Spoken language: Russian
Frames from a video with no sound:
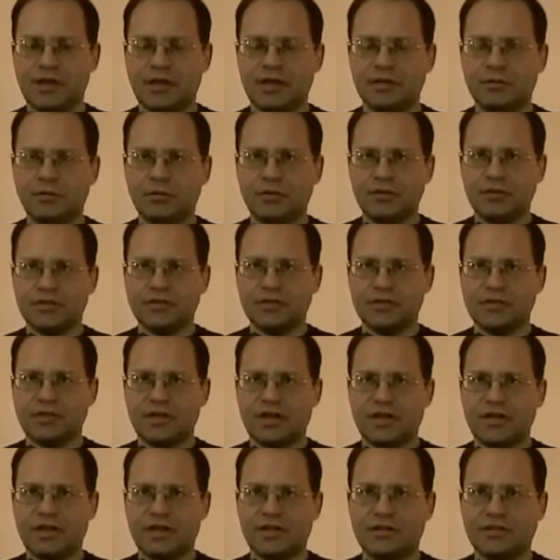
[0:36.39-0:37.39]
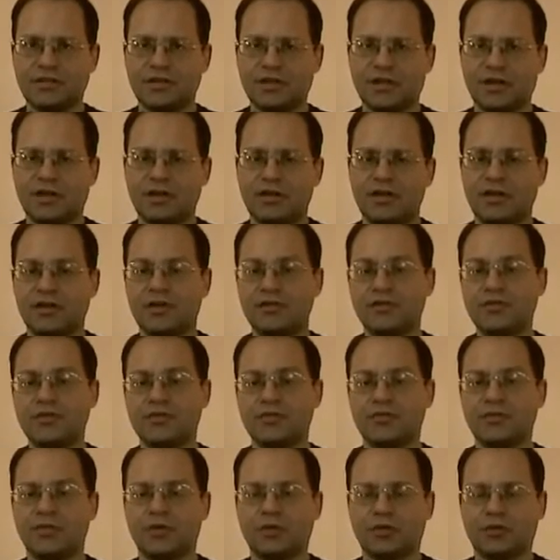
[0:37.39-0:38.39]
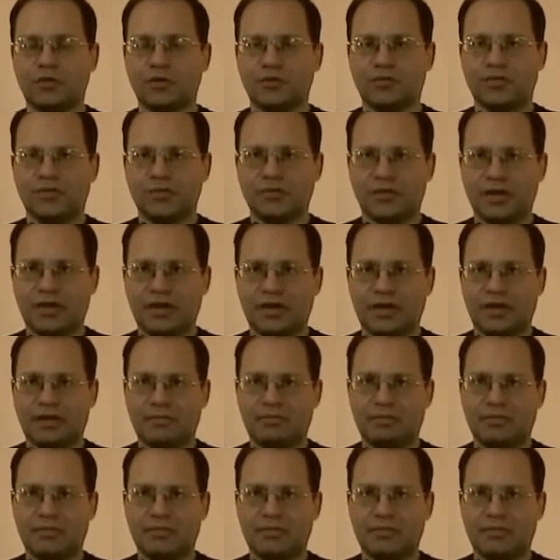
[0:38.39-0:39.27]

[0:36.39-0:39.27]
которые состоятся 4 февраля.